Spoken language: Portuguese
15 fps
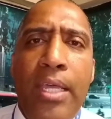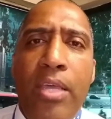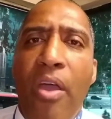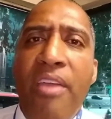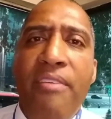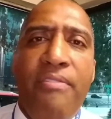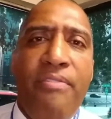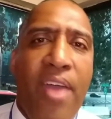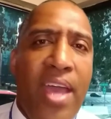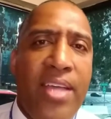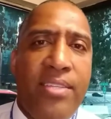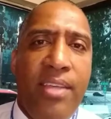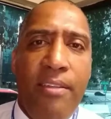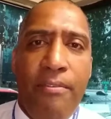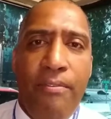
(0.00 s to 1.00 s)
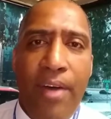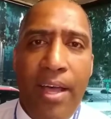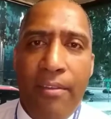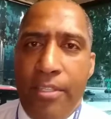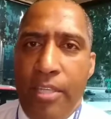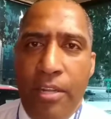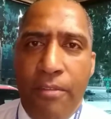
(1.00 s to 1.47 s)
e ao invés dele,
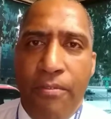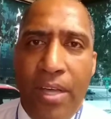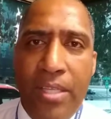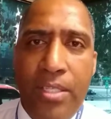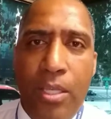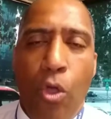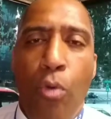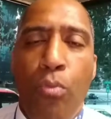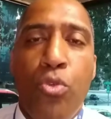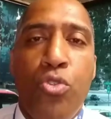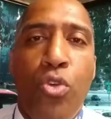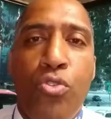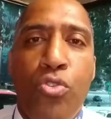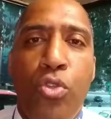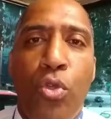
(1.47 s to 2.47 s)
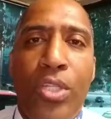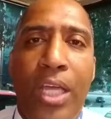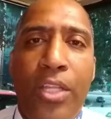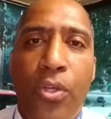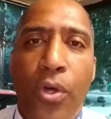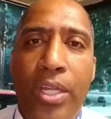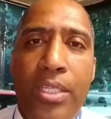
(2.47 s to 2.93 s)
fa dele fazer como os outros
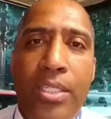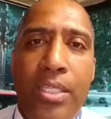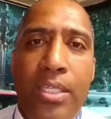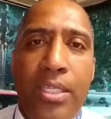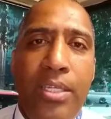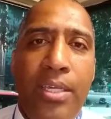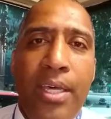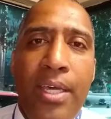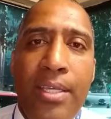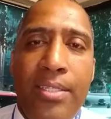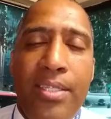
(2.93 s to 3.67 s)
lutadores que